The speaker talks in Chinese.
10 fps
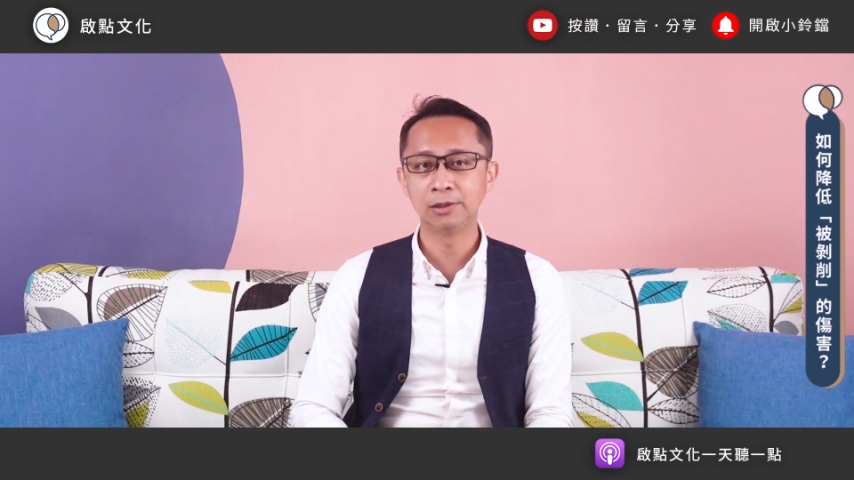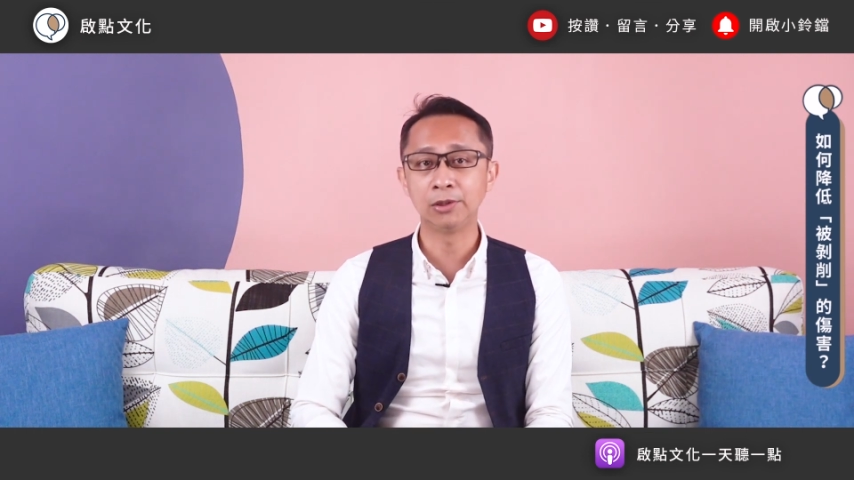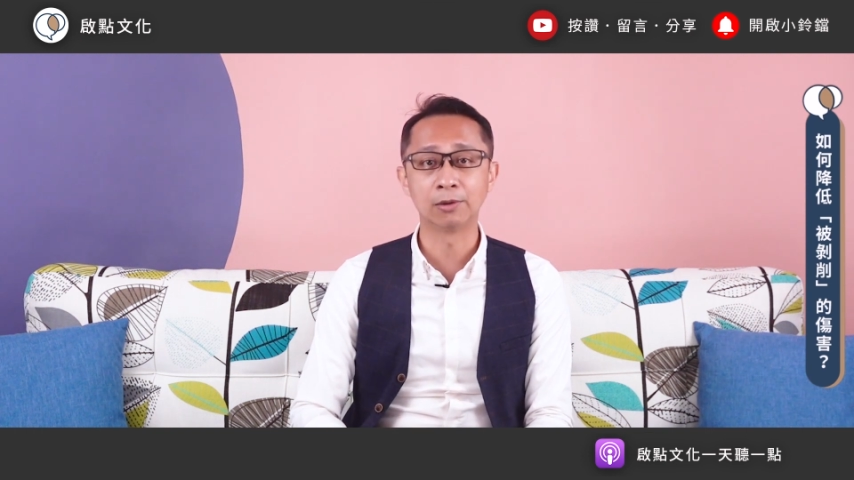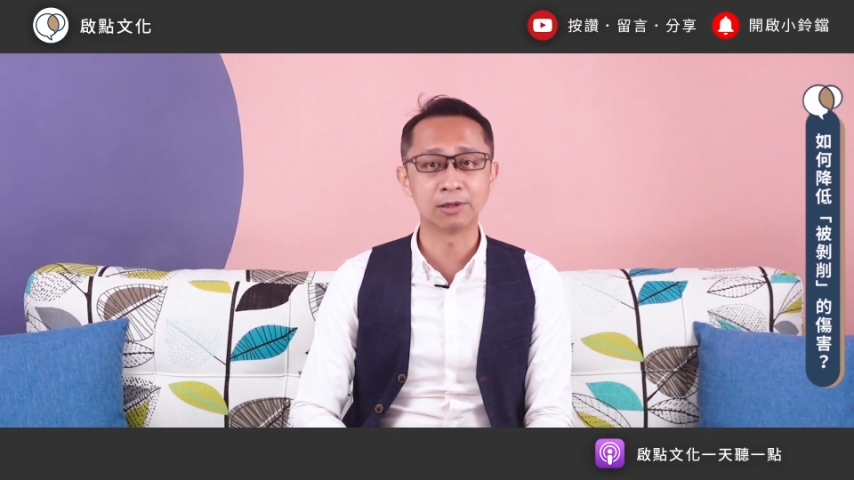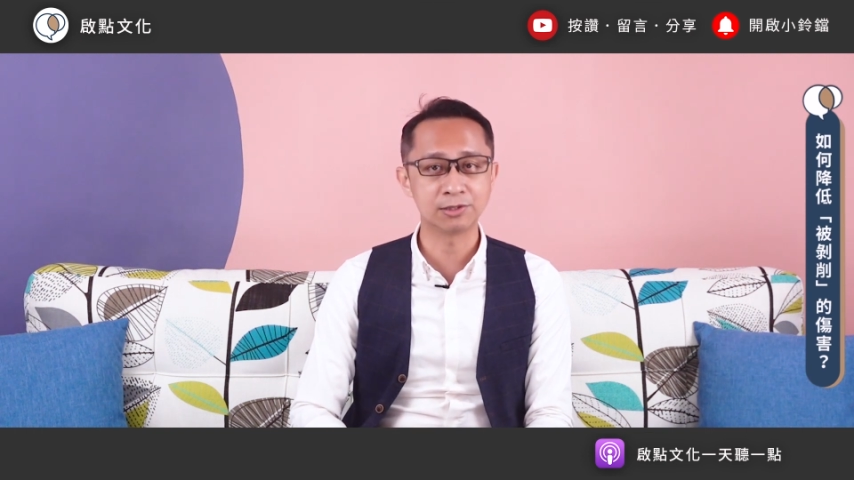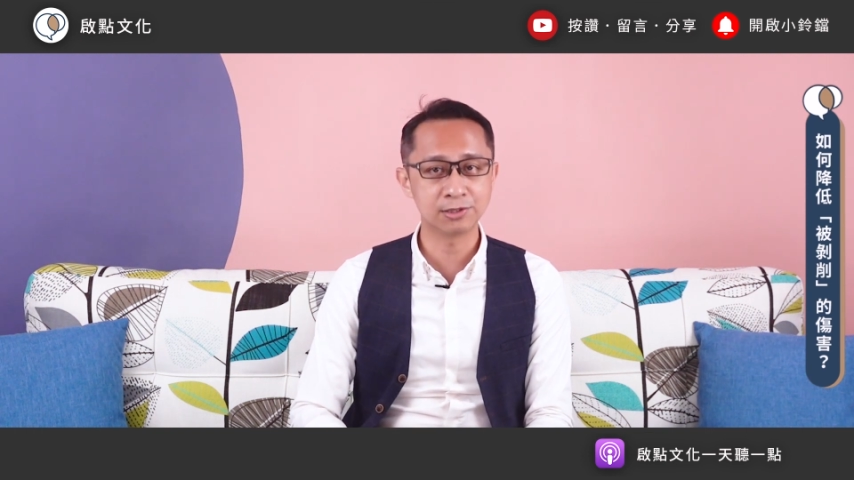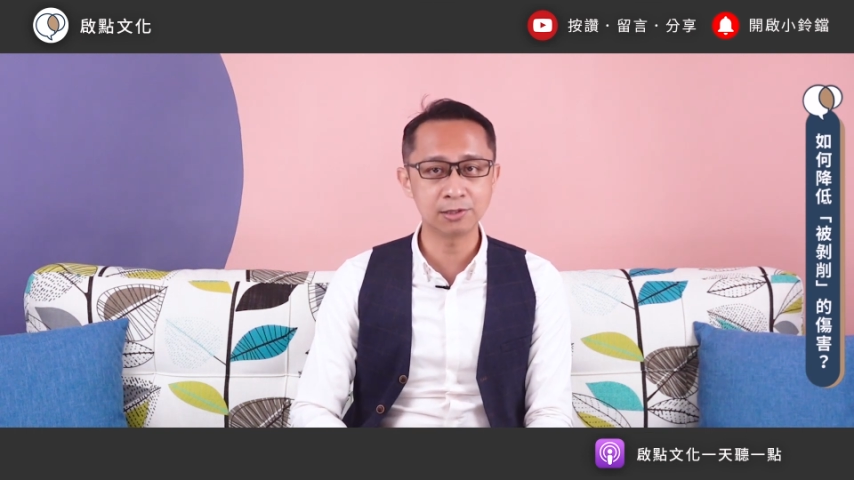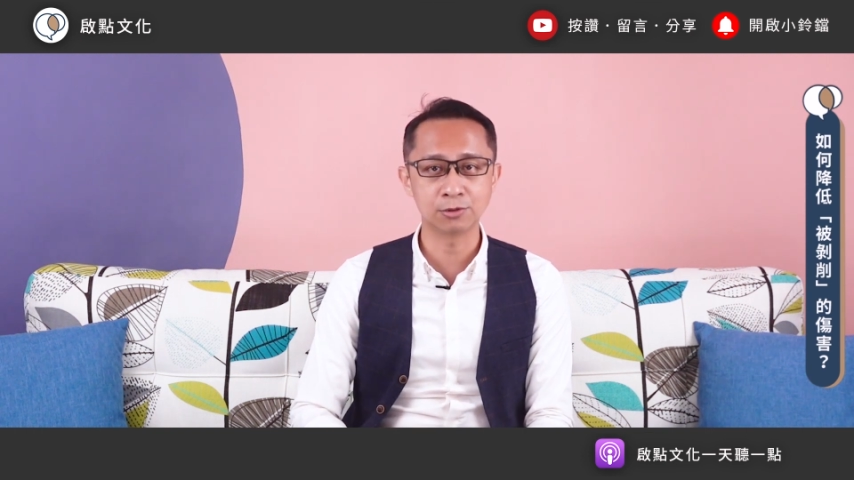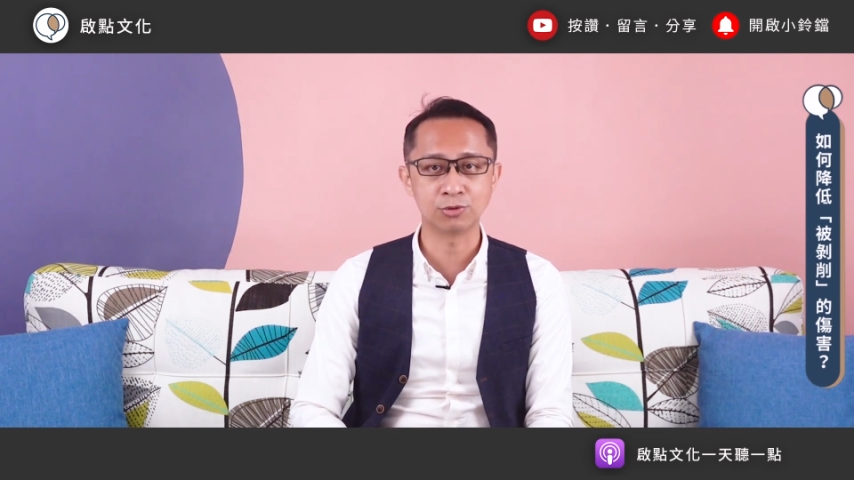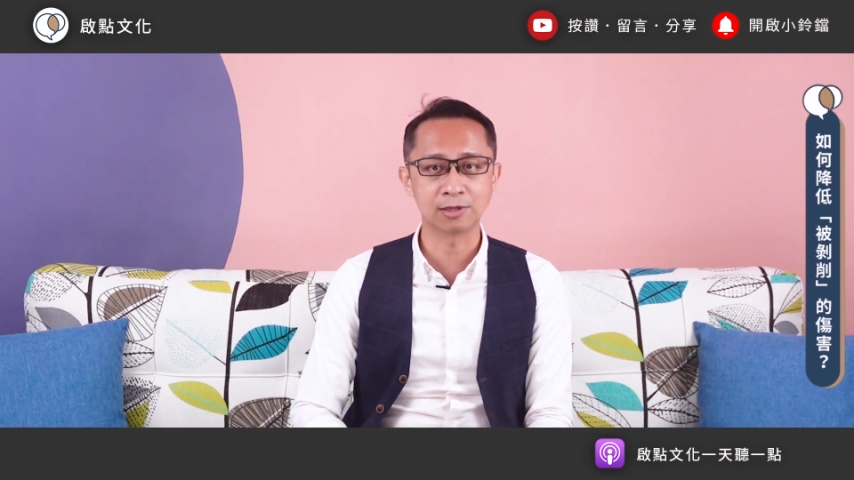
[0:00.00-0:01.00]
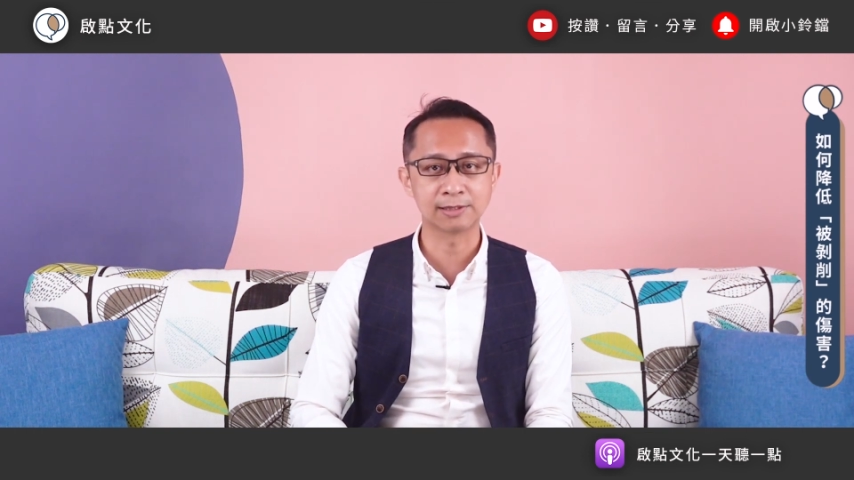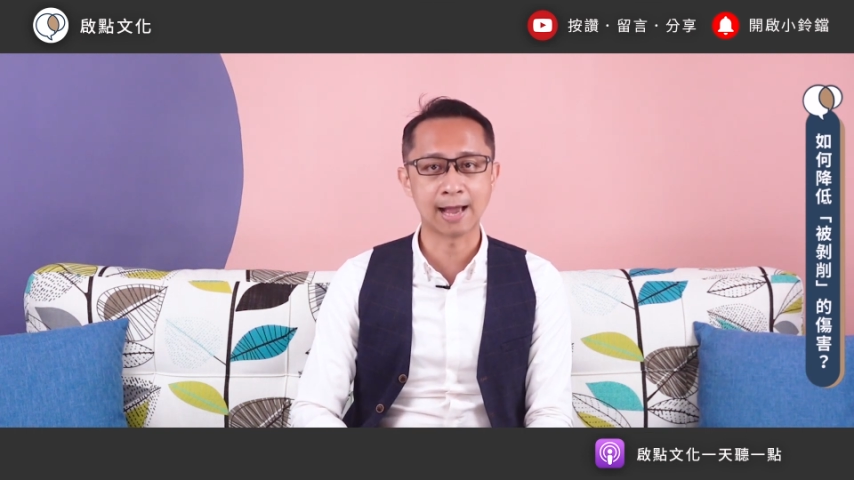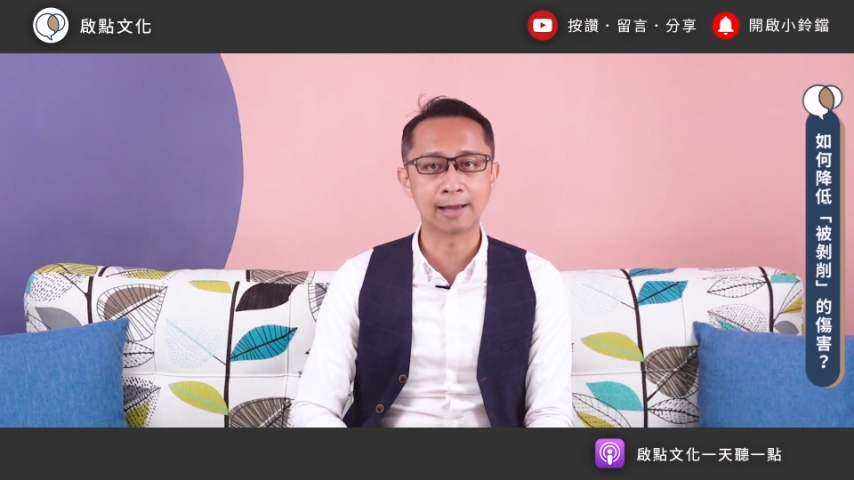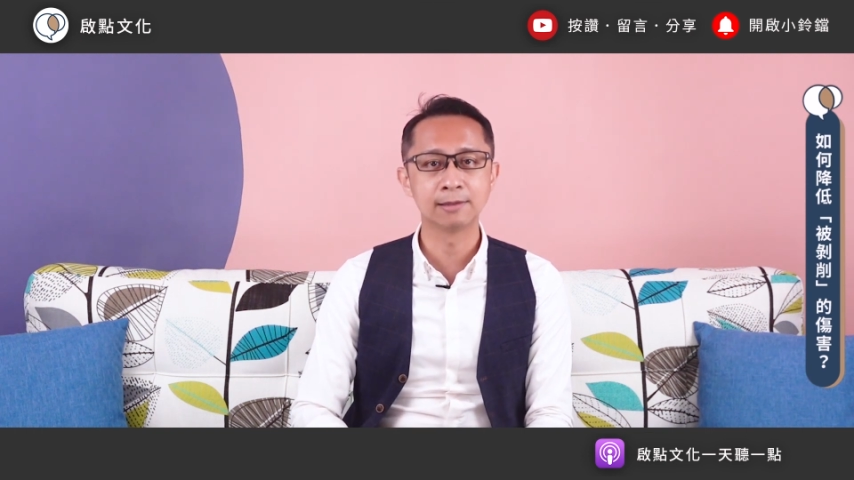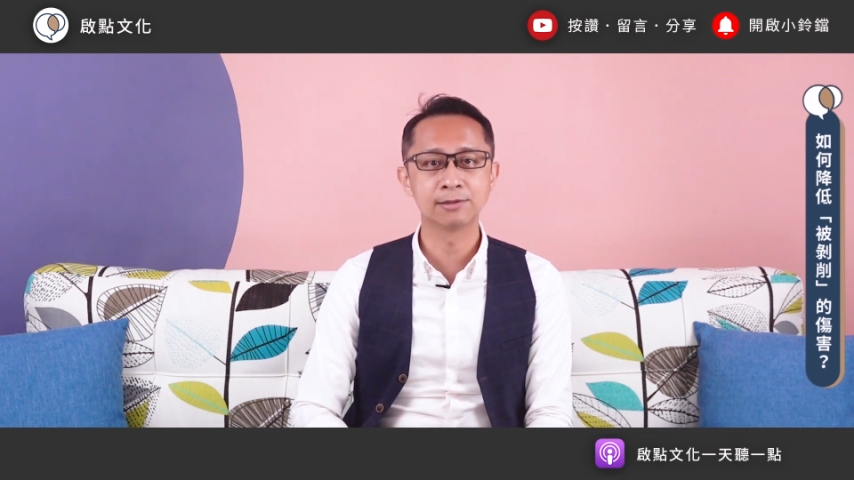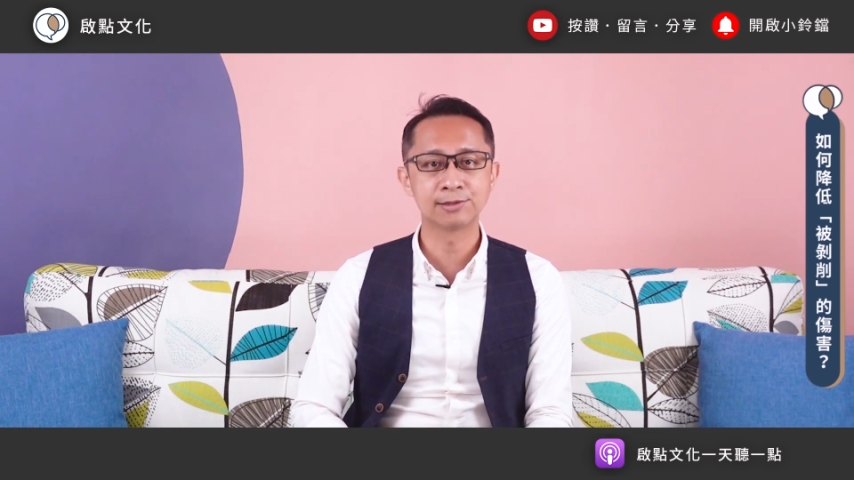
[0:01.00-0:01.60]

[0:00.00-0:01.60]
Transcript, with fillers: 有了新的觉察，